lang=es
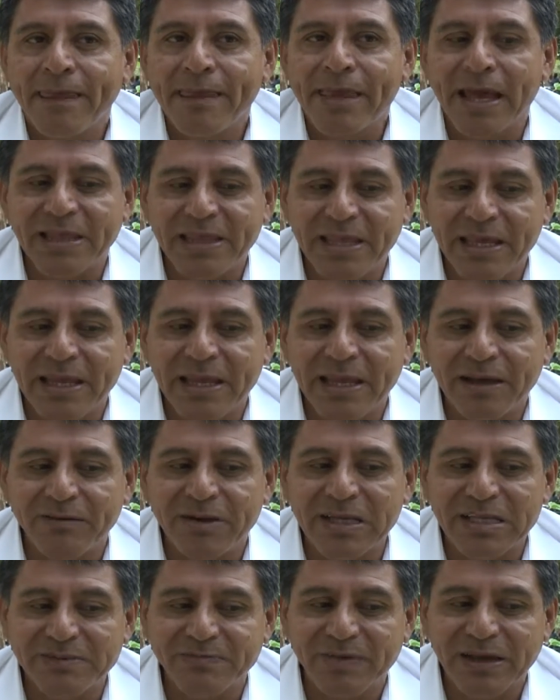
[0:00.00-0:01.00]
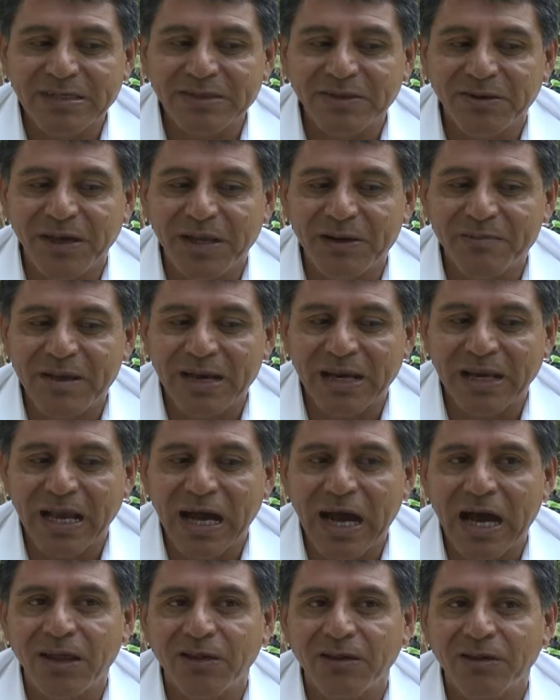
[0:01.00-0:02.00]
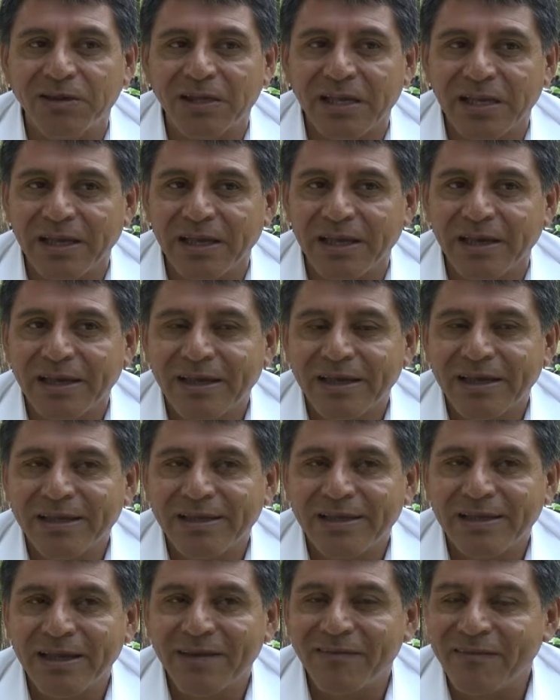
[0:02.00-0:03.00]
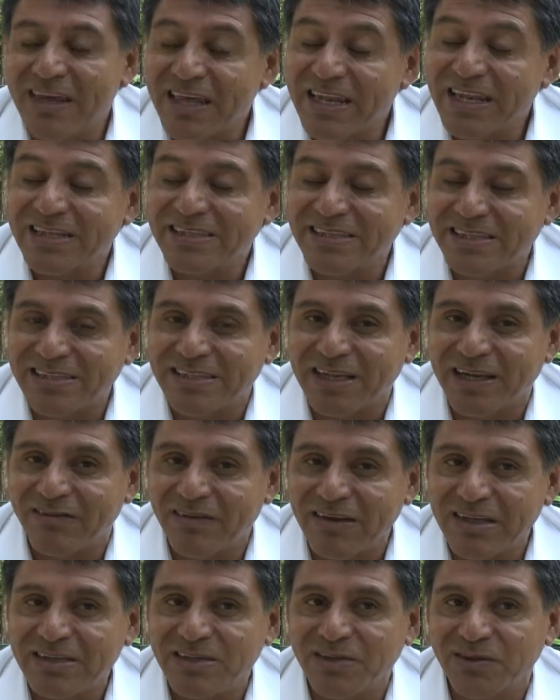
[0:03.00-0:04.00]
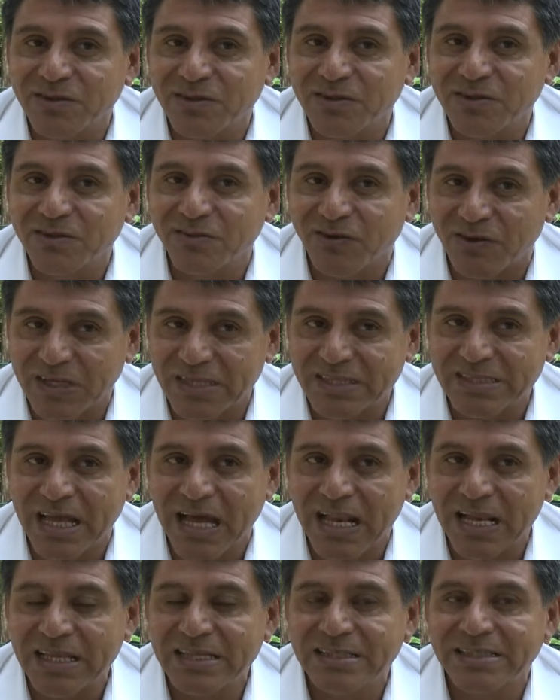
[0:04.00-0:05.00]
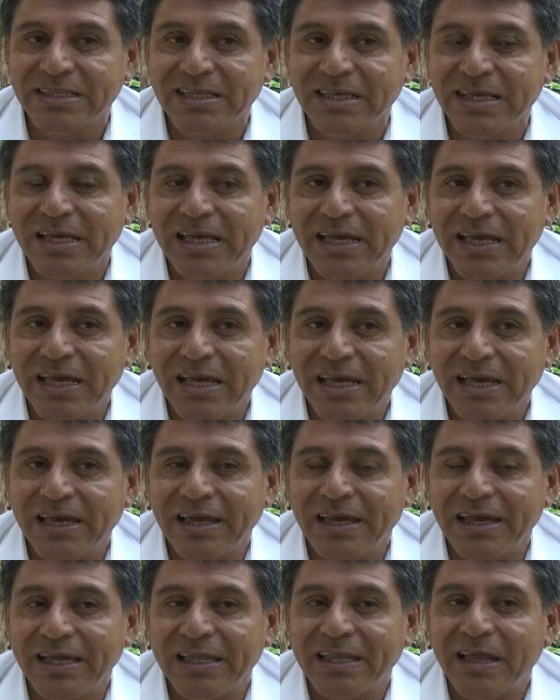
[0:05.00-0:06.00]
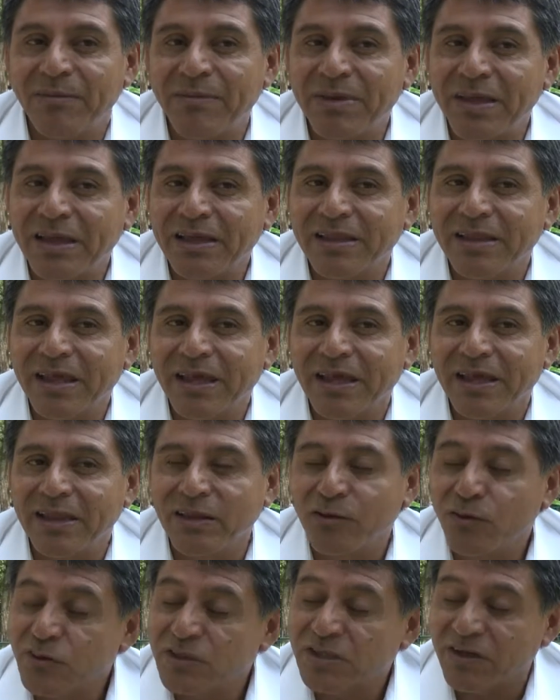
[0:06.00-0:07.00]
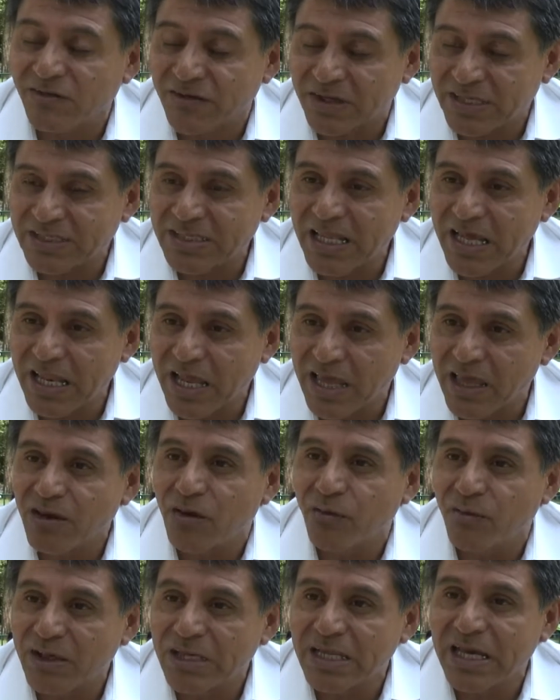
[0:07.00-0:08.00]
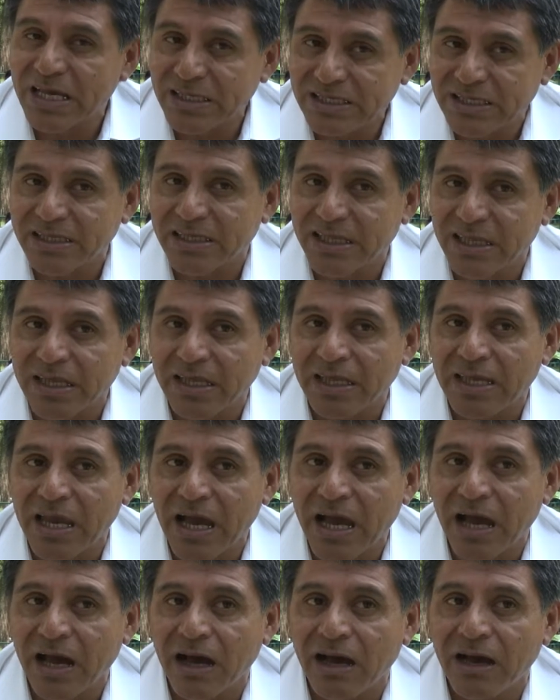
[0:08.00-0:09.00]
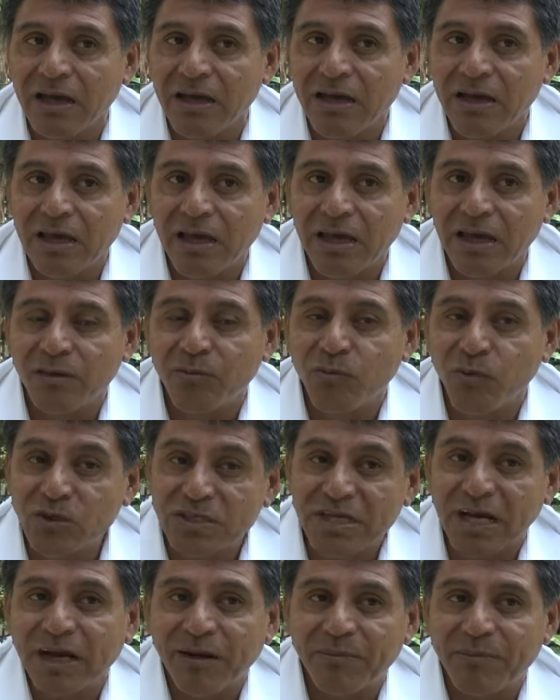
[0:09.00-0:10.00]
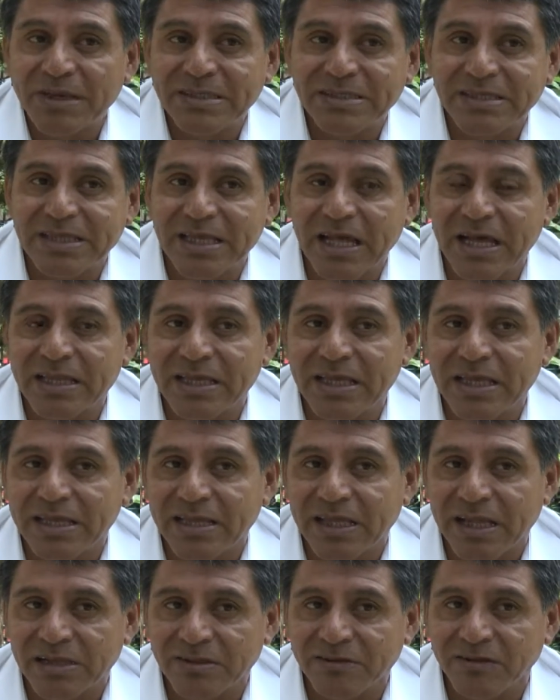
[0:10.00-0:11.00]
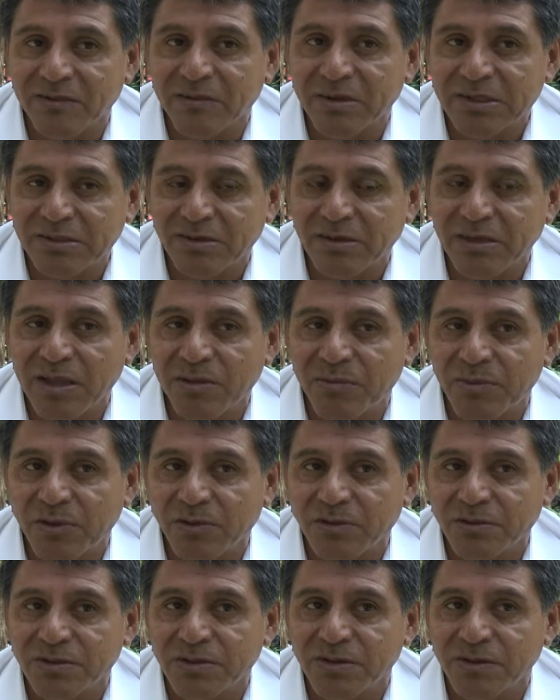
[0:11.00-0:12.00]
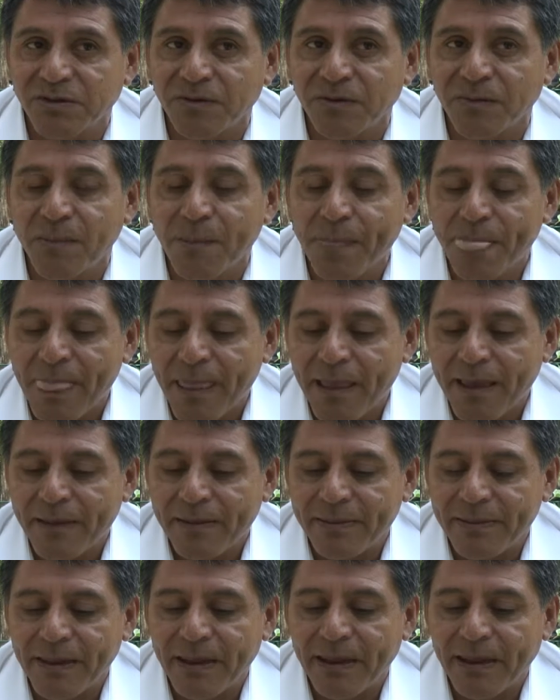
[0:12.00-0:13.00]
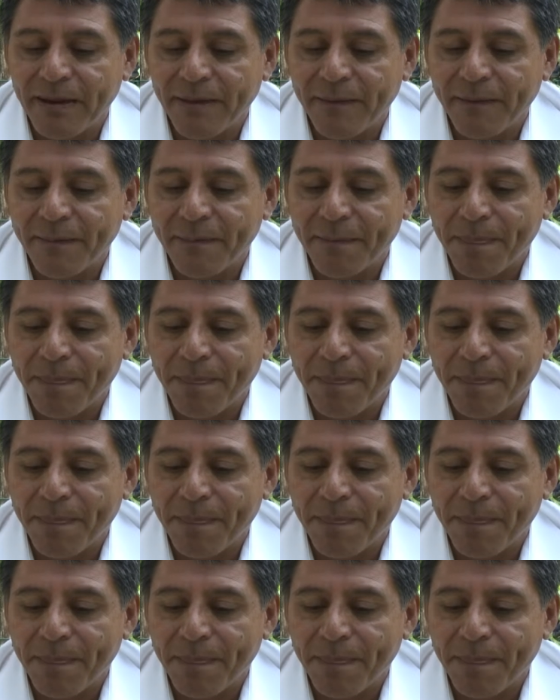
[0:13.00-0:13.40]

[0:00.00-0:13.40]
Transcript: ya tienen un espacio en el mercado de, bienes y servicios forestales y también de industria forestal. Hay comunidades que tienen ya eh, mucha capacidad de transformación y de producción de,